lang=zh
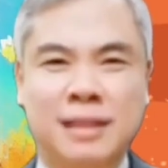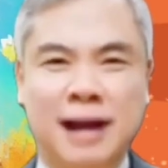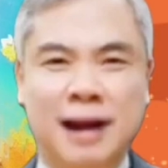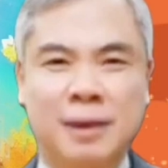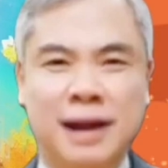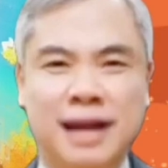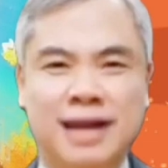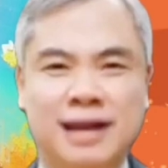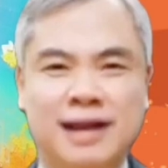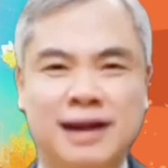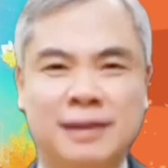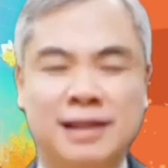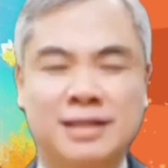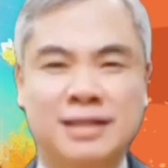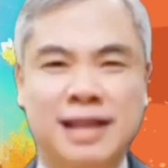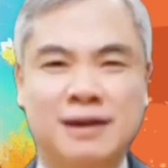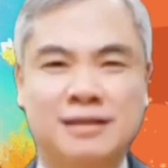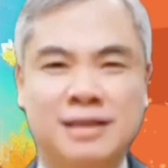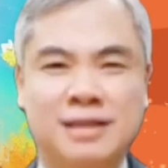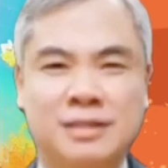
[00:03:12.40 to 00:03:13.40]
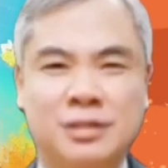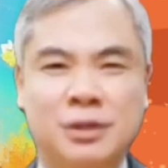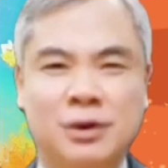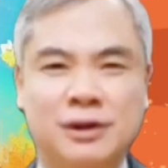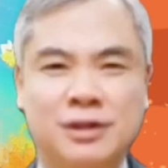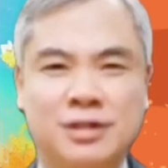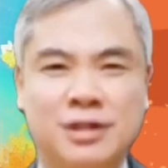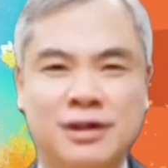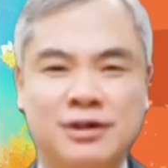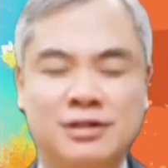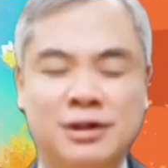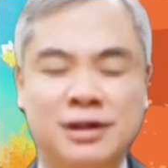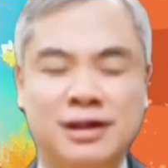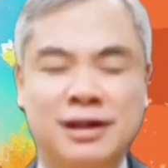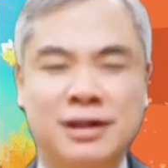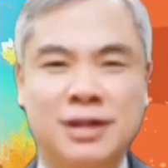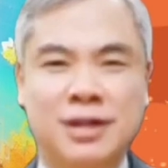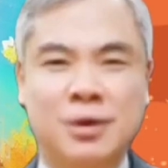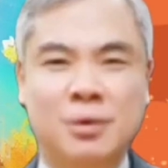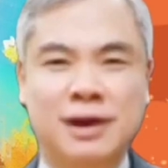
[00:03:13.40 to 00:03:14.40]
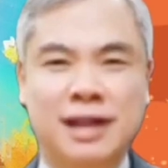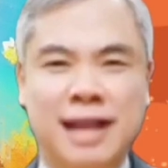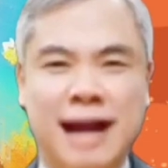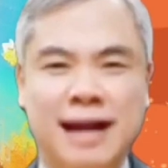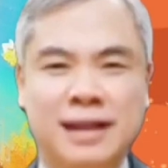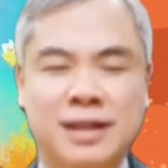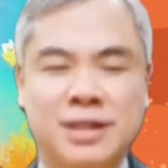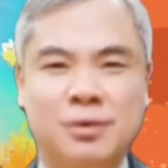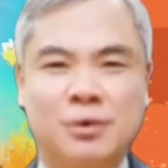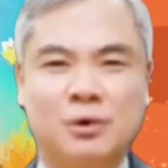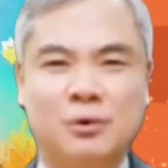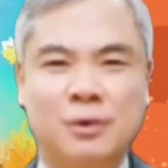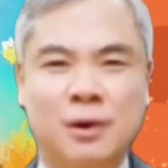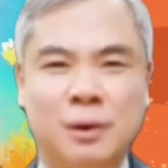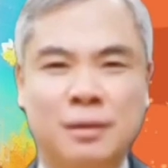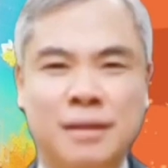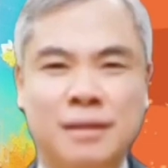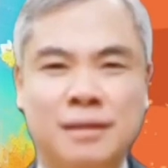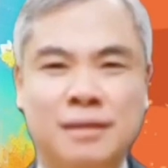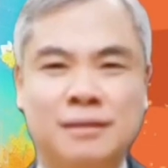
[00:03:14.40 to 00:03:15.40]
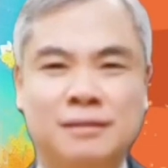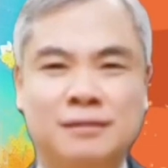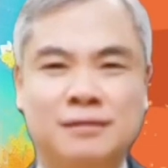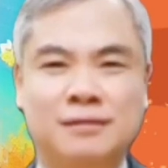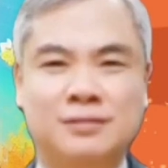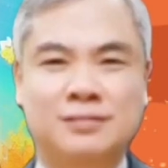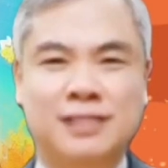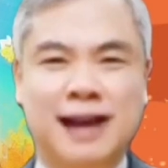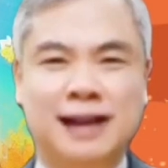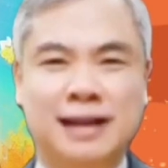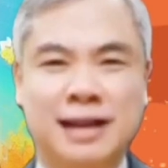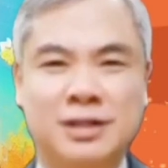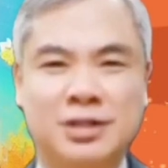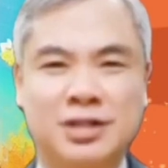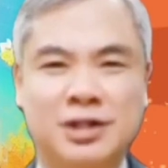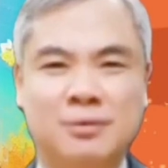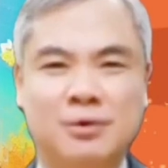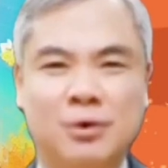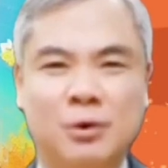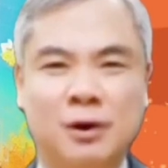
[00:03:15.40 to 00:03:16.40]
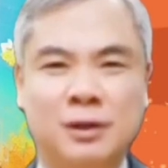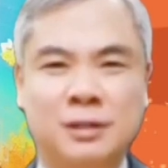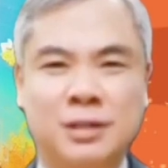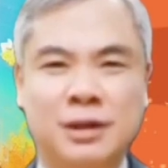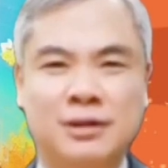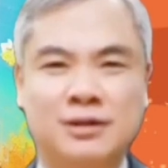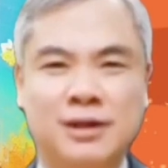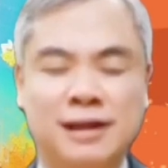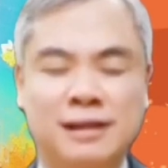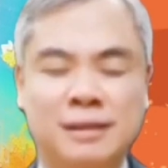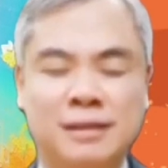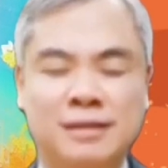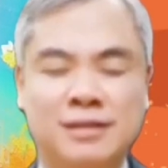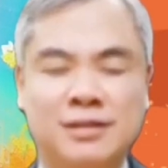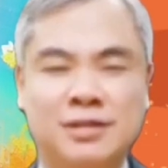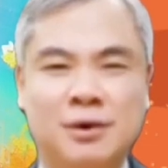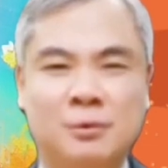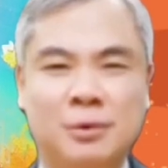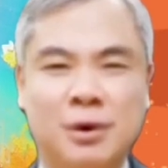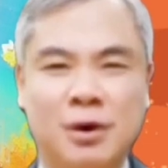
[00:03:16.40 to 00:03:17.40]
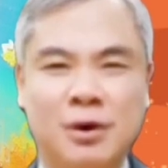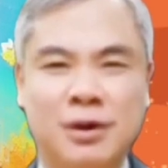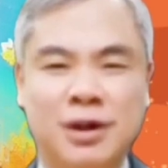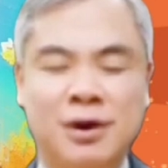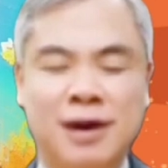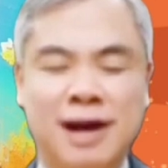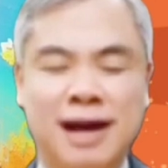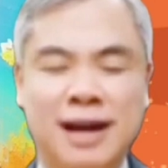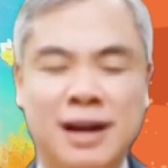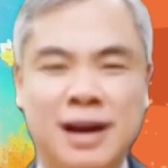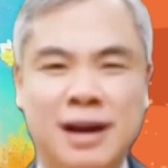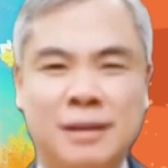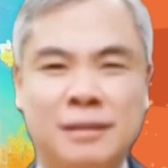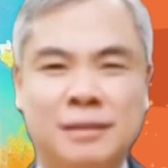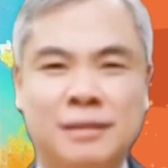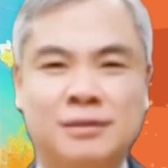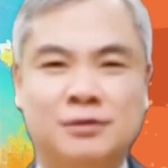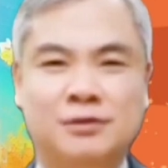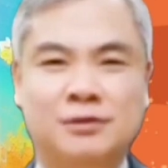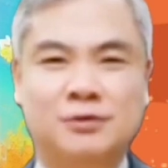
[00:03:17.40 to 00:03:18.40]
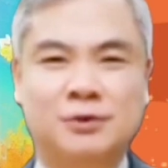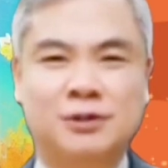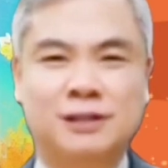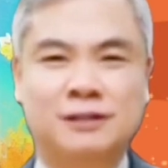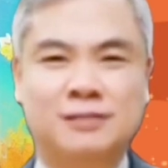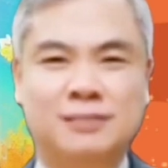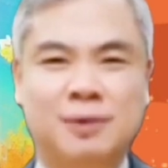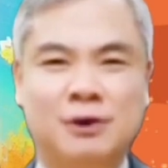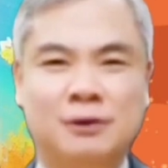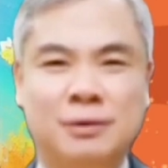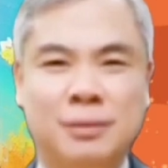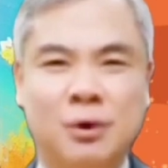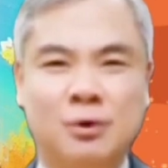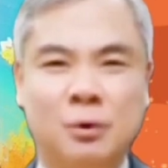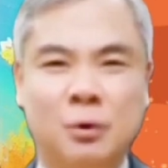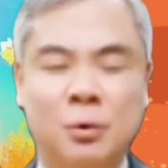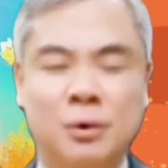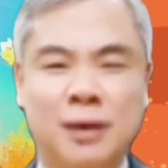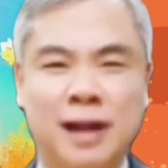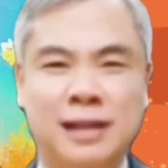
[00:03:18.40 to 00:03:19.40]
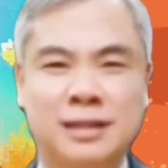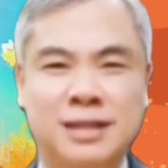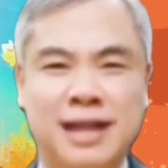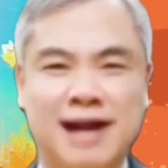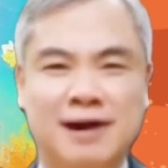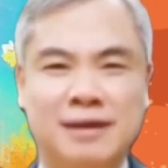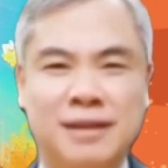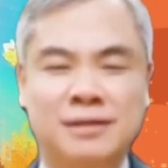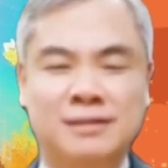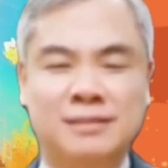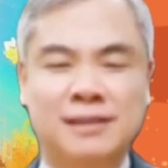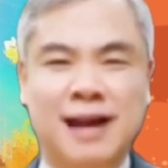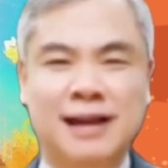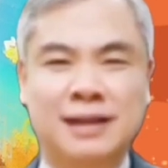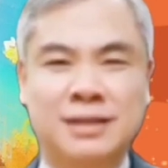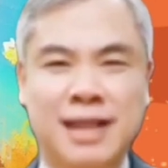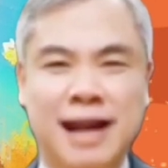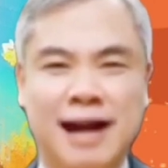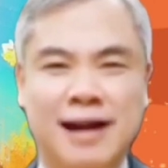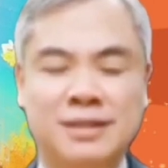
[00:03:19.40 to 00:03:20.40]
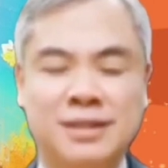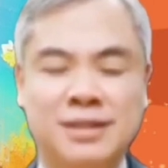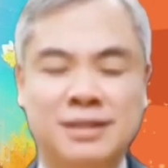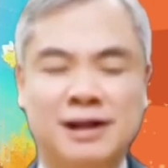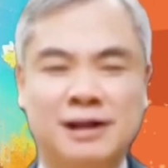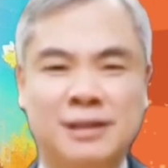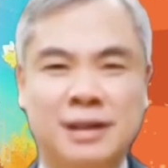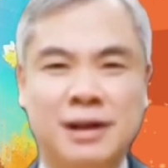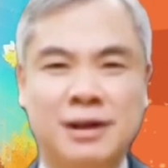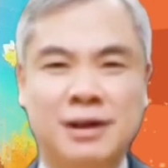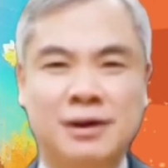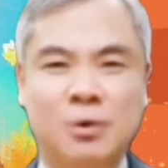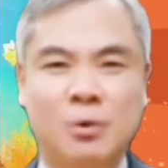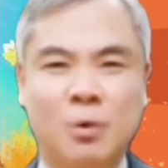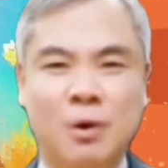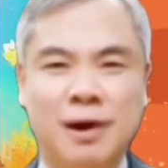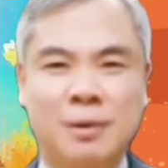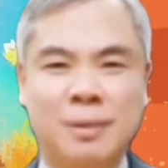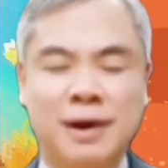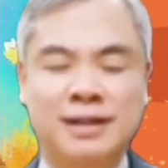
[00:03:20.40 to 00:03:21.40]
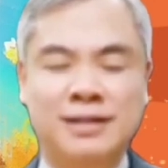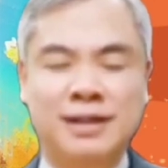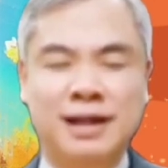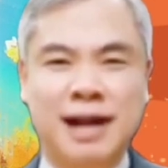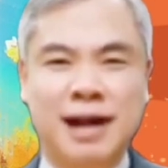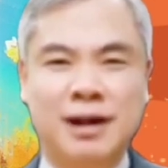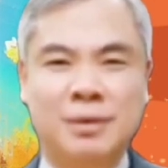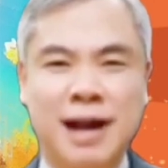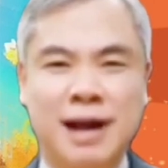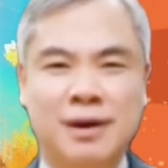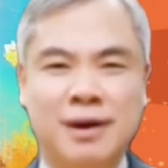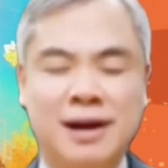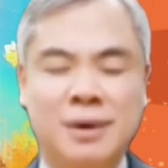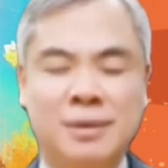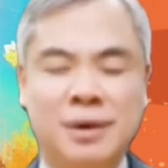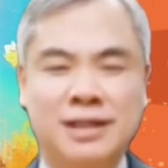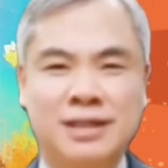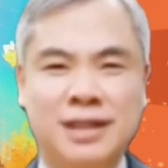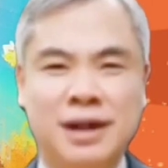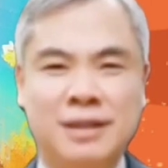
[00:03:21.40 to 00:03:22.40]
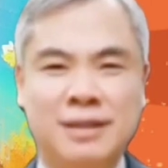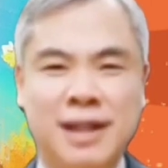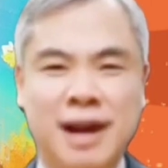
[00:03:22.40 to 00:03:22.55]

然后每天在那边讲，做着做着做着，你就会压缩着，哪一天气不过的时候，就全部又又来了，嘣嘣，要吓他吓死了。他说我又没怎样，你干嘛那么气？